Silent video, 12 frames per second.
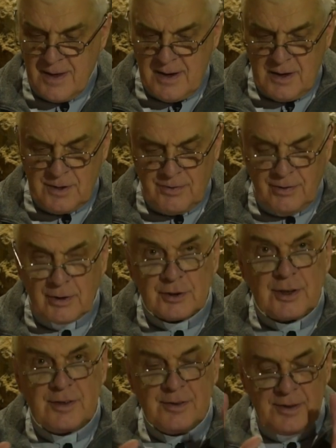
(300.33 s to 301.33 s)
i
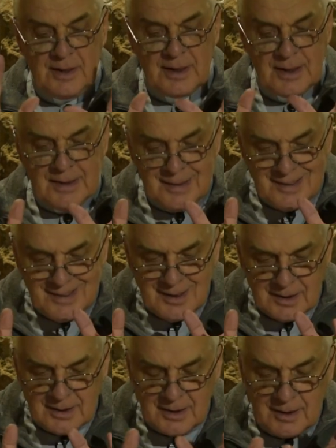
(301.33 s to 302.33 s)
tworzy z nich
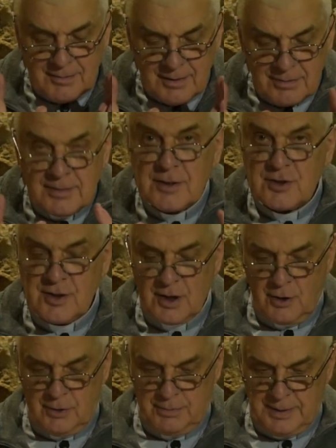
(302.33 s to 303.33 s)
jeden
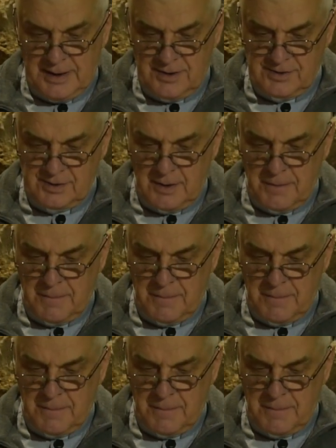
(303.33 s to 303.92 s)
wewnętrzny obraz.